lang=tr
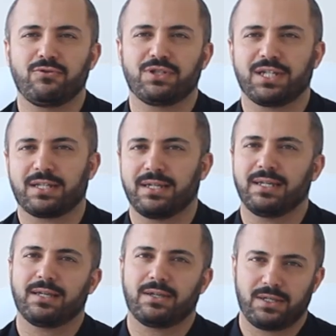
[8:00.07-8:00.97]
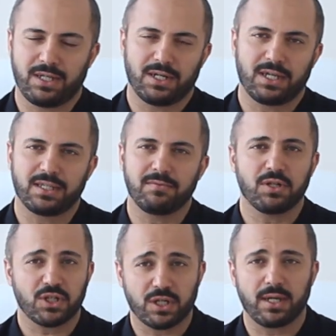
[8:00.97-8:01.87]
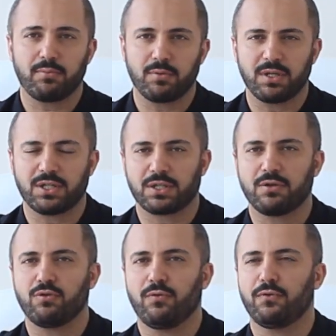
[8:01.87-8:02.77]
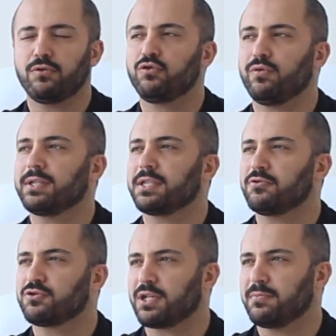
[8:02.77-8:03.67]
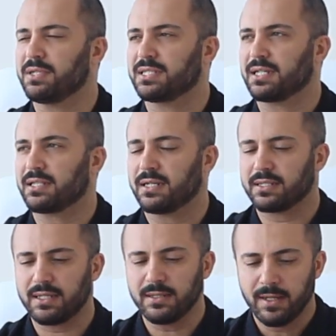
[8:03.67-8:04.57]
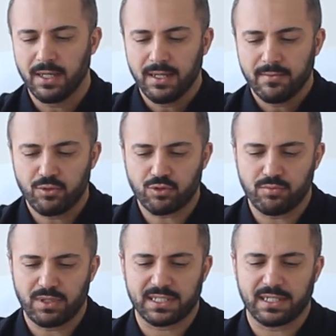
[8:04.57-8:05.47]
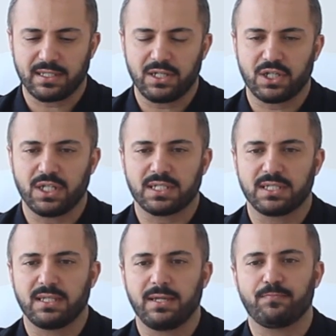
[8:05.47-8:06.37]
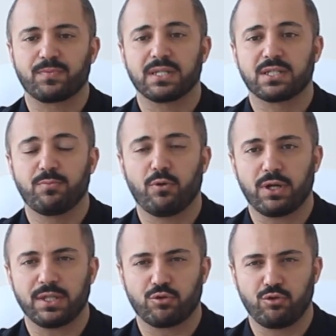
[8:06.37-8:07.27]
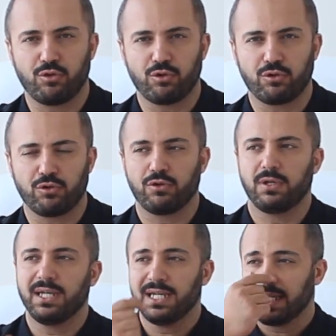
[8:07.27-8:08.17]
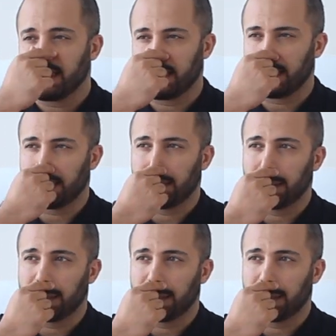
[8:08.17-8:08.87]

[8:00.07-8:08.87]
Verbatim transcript: isteklerini yerine getirmeyecek. Şaka yapmıyorum gerçekten konforlu, güvende gözüken mesleklerden. Bütün bu meslekler içerisinde spor antrenörlüğü. Ee,